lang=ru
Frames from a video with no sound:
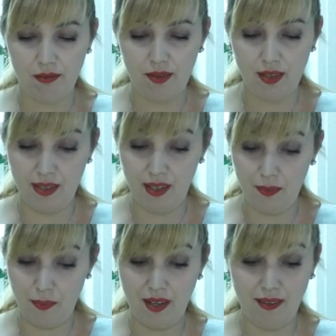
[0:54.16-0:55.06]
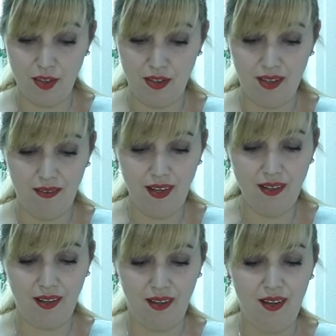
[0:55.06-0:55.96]
3,5 тысяч
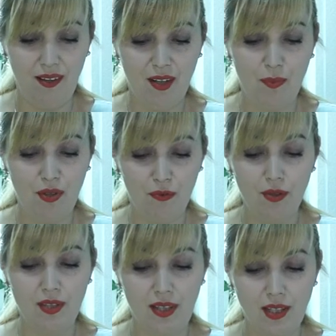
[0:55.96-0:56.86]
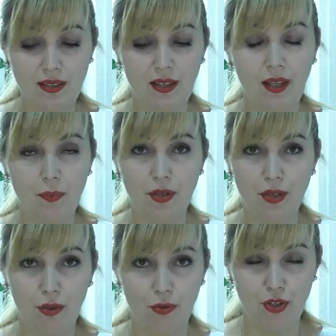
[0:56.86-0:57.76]
заявления на перевод средств на
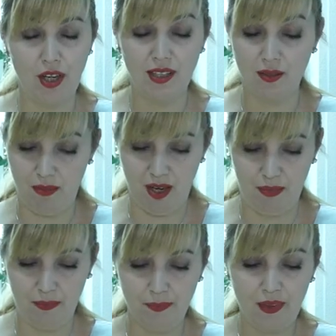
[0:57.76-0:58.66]
накопительную часть мамы.